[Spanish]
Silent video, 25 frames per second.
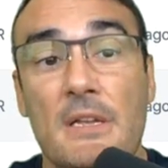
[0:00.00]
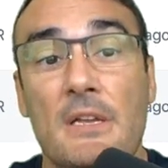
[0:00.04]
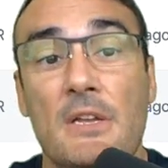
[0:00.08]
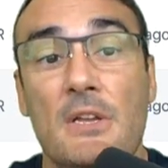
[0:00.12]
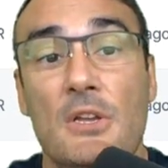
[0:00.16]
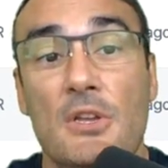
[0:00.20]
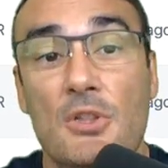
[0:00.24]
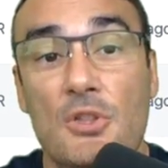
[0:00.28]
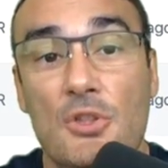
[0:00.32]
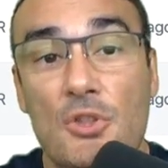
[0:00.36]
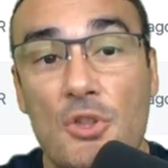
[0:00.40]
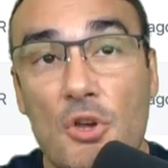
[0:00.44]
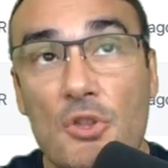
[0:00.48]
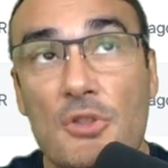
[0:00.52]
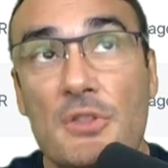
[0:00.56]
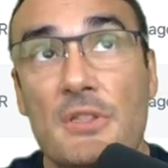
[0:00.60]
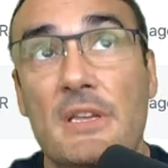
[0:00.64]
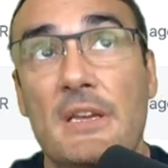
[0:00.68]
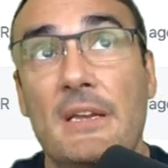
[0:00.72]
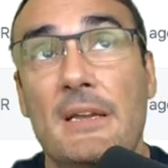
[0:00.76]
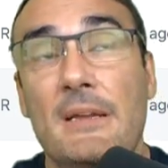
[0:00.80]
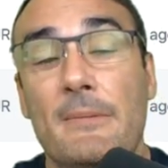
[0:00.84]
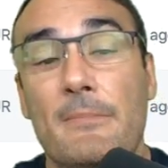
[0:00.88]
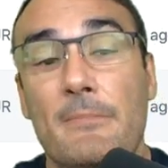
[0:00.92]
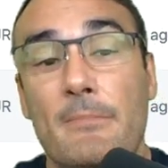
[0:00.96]

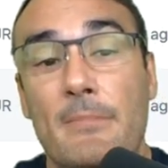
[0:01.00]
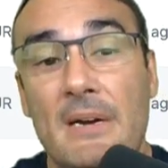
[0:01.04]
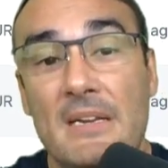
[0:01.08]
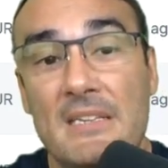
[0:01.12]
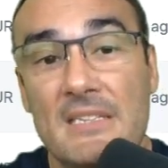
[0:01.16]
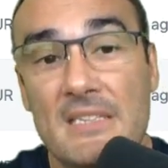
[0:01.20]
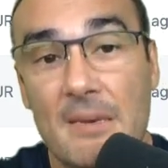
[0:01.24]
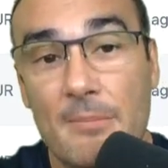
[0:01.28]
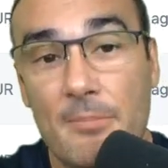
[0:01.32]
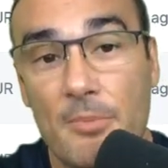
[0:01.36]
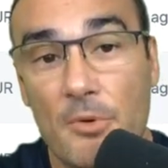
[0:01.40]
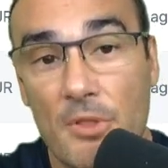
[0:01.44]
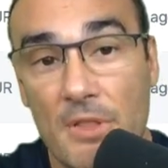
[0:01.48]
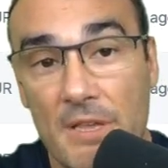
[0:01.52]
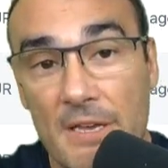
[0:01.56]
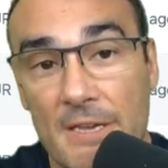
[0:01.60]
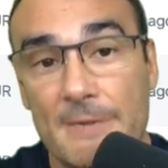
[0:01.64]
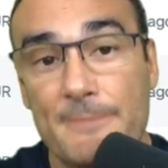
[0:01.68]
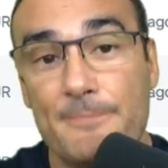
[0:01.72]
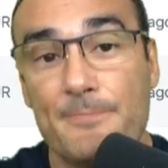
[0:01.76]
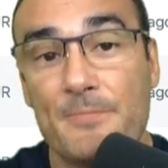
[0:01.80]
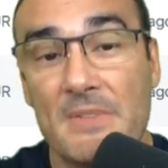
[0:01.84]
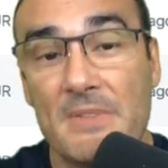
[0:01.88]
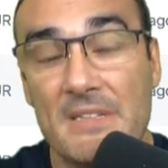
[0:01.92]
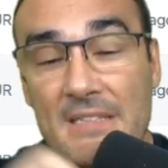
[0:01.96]
donde vais a
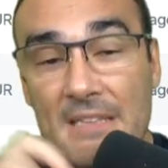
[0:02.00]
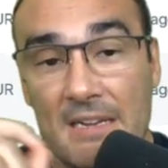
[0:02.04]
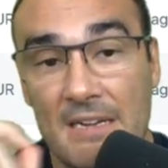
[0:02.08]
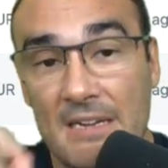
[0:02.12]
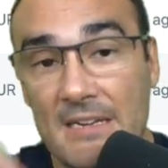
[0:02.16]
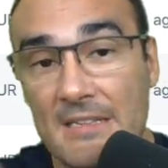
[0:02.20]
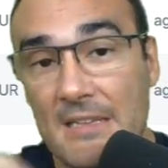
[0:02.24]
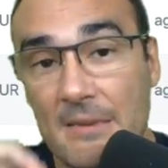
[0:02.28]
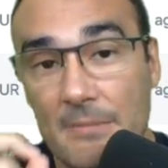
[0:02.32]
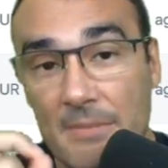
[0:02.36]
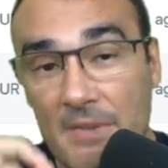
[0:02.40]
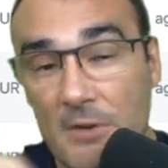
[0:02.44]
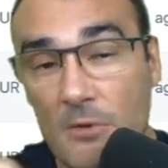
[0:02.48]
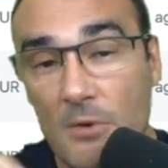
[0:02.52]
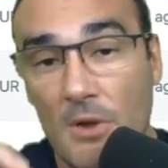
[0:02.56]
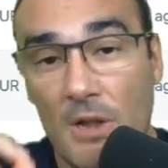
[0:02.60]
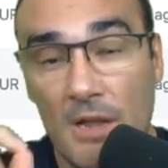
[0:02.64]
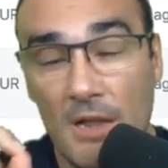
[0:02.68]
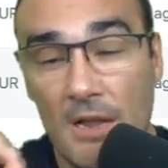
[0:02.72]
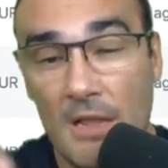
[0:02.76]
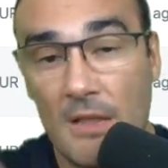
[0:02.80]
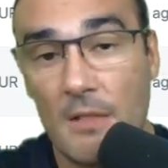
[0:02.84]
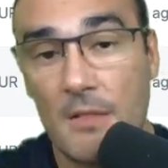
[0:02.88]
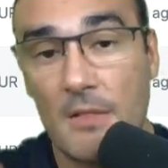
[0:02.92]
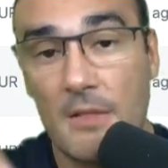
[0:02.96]
poder tener también un
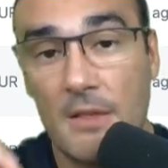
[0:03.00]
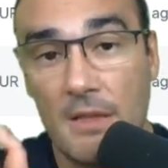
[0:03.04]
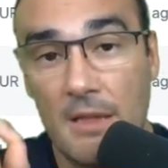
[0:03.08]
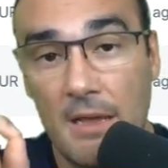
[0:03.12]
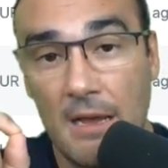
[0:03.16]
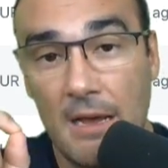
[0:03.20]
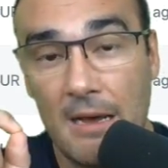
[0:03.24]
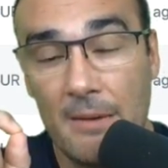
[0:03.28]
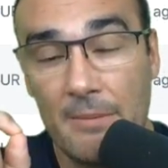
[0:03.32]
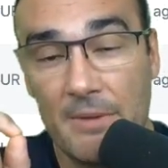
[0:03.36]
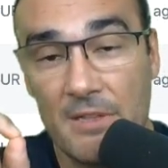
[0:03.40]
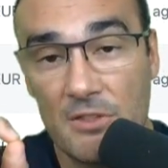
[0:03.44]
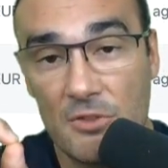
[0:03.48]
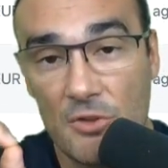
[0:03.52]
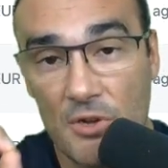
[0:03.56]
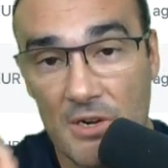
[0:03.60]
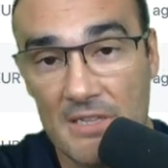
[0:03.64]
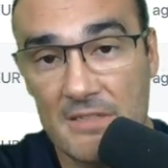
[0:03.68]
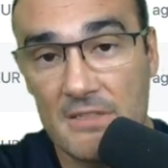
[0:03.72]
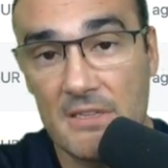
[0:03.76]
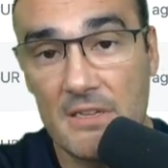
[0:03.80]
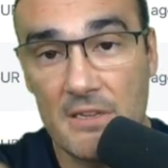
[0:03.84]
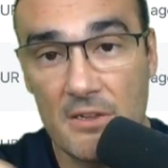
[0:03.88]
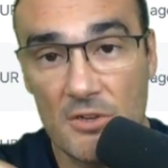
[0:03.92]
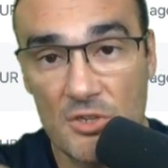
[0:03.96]
enlace a
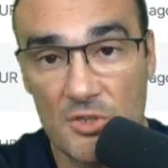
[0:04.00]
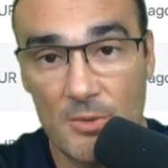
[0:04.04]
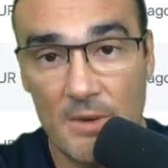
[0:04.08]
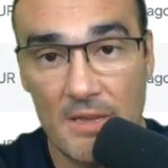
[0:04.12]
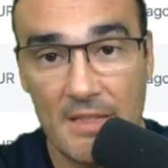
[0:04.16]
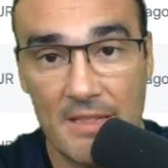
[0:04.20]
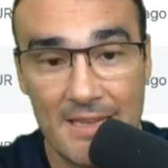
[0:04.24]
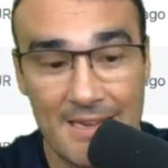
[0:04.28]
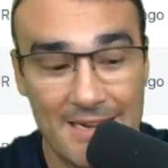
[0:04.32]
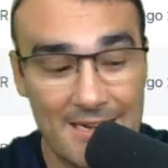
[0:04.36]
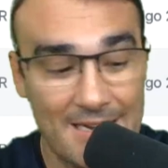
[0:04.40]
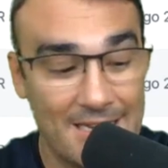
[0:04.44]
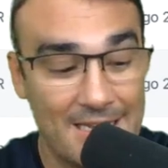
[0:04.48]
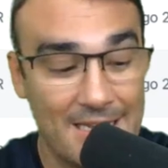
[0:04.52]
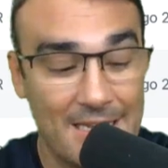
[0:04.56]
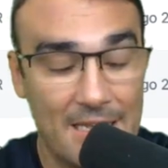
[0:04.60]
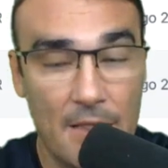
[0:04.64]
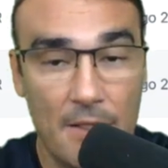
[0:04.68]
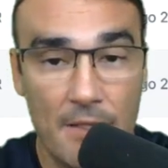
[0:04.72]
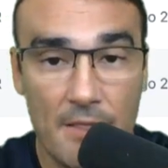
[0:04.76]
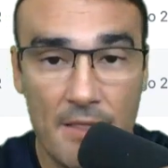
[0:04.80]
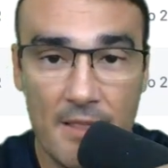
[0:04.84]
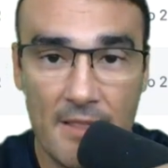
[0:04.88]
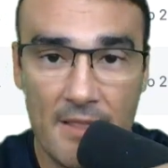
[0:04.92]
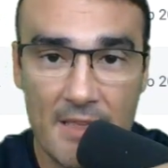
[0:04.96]
Vendorati que os va a dar
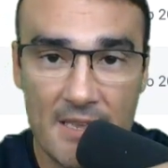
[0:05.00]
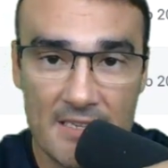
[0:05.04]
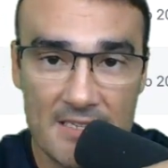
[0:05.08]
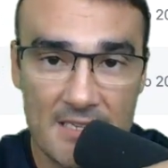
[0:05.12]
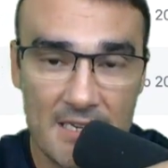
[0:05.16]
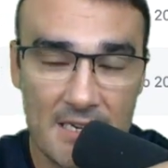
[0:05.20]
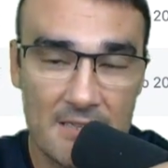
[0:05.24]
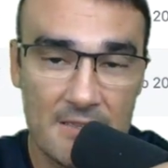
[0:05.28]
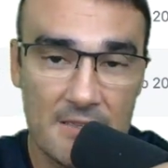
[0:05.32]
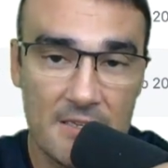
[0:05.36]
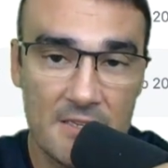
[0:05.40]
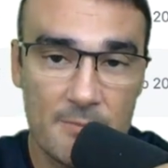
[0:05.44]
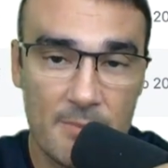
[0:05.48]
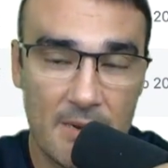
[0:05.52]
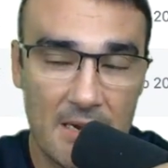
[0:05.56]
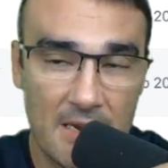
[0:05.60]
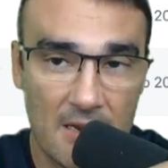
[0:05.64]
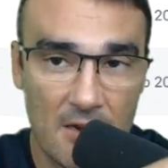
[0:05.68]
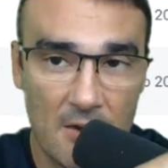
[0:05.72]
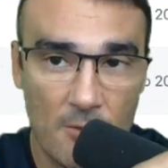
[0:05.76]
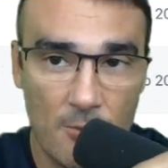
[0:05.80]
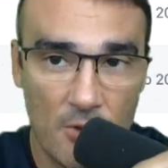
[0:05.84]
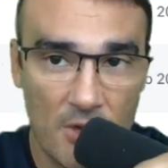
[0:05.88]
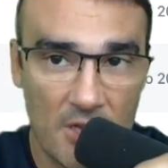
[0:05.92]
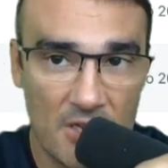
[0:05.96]
15 días gratis para
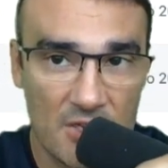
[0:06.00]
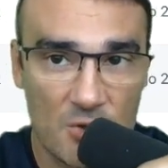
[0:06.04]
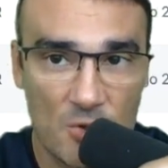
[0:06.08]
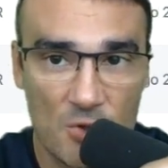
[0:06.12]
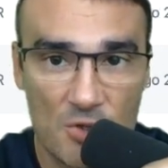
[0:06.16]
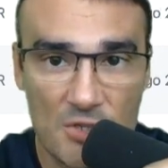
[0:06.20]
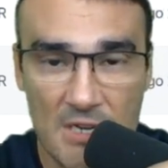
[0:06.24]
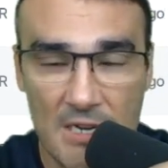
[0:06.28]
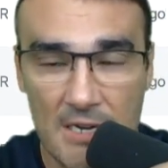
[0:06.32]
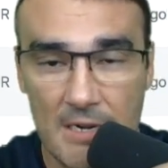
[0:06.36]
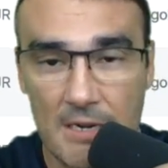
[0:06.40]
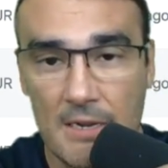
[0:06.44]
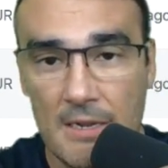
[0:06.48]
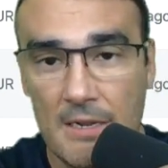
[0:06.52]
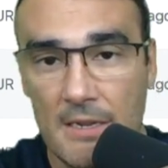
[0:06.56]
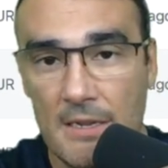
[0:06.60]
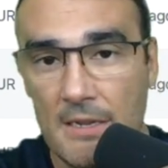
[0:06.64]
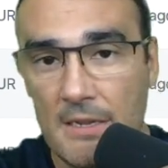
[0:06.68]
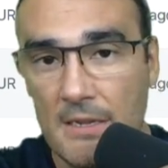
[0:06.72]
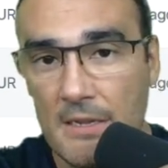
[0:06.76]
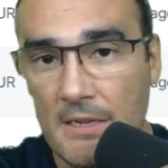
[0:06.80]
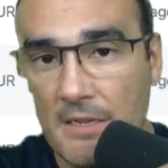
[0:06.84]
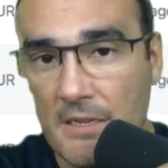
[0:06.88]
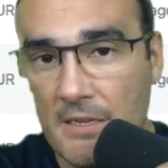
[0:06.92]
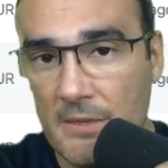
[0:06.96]
que lo podáis usar
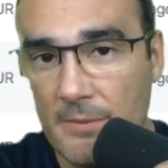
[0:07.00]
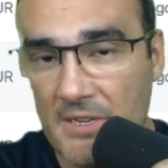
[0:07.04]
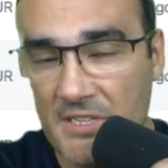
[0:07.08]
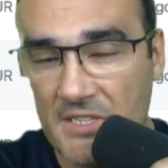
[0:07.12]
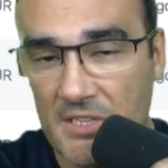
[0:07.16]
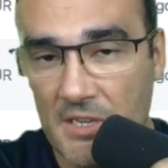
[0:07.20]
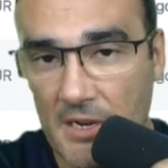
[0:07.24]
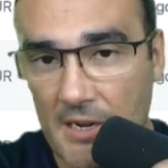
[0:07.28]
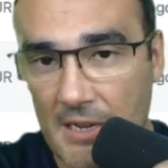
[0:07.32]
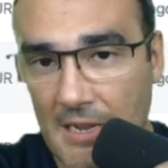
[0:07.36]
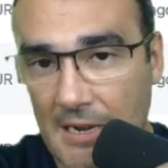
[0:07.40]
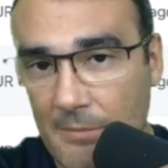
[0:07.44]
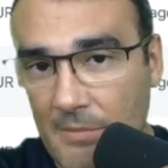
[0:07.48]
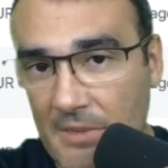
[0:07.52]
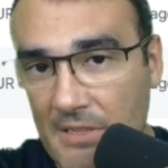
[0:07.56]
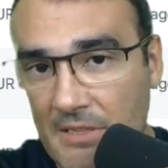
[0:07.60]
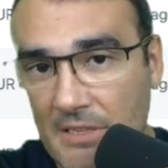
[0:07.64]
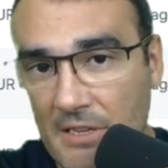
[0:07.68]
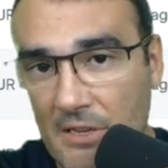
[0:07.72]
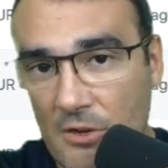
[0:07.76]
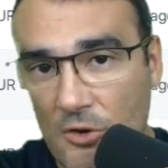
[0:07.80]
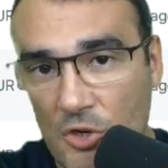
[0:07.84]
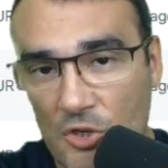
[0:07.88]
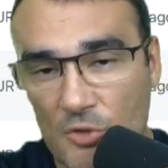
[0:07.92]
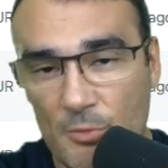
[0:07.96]
y ver si
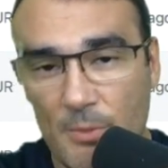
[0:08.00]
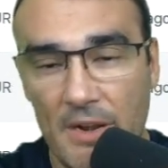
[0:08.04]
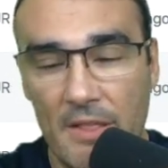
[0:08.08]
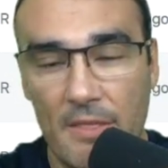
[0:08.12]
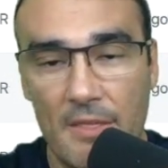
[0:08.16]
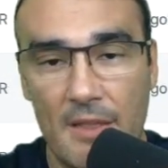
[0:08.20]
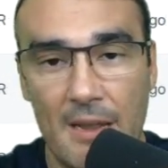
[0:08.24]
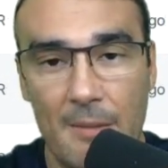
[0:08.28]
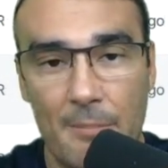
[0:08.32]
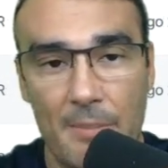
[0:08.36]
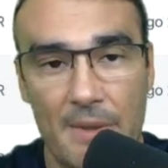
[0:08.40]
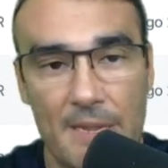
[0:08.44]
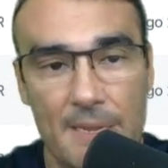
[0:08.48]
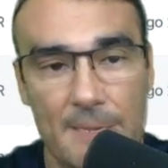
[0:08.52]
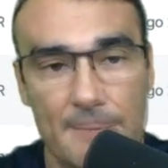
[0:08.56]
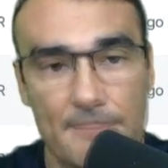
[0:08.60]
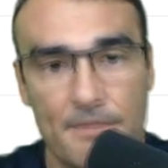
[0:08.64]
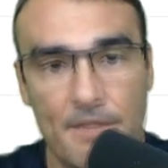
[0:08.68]
realmente os merece la pena.